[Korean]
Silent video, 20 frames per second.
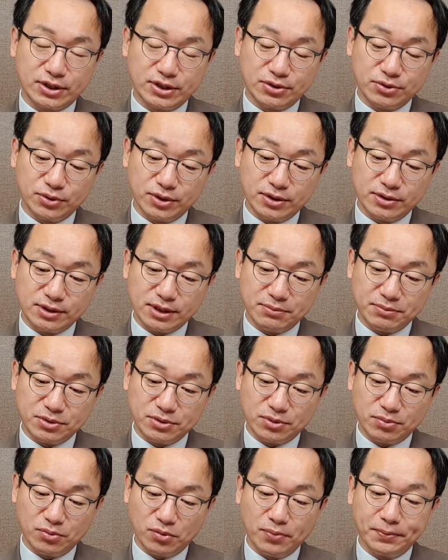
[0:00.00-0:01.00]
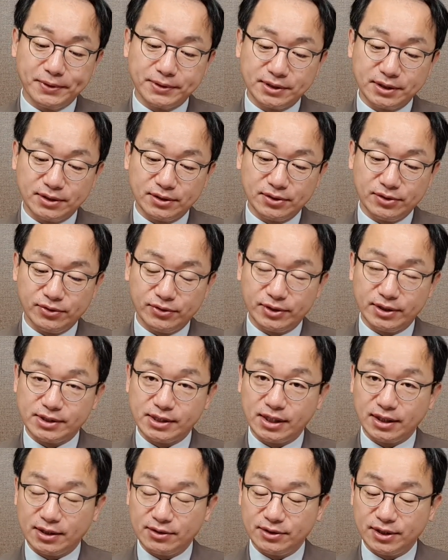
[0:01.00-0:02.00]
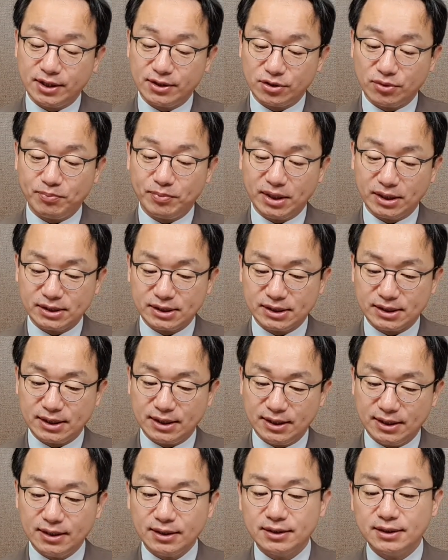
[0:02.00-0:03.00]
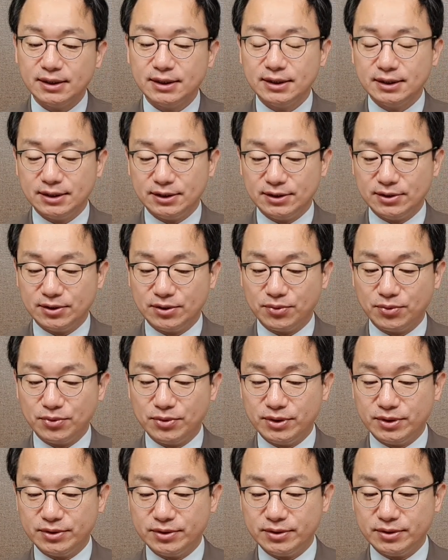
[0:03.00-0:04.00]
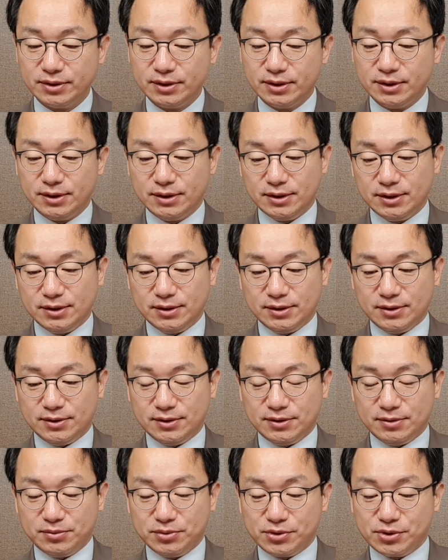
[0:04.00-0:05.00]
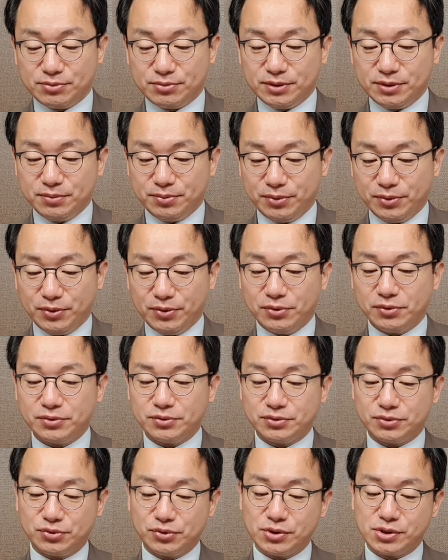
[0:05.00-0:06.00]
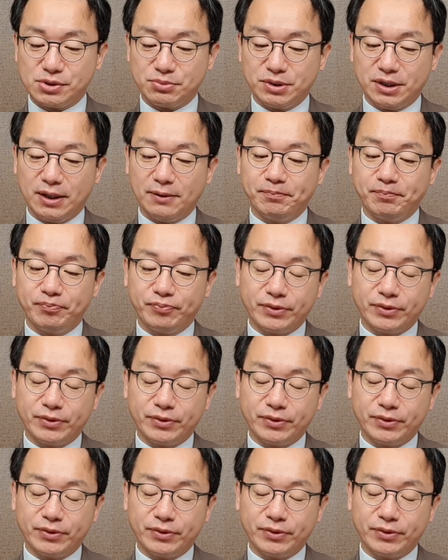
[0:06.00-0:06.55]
기존에는 3.5%였는데 세계은행 의 전망치가 이렇게 올리는 어, 모습을 보여주었습니다.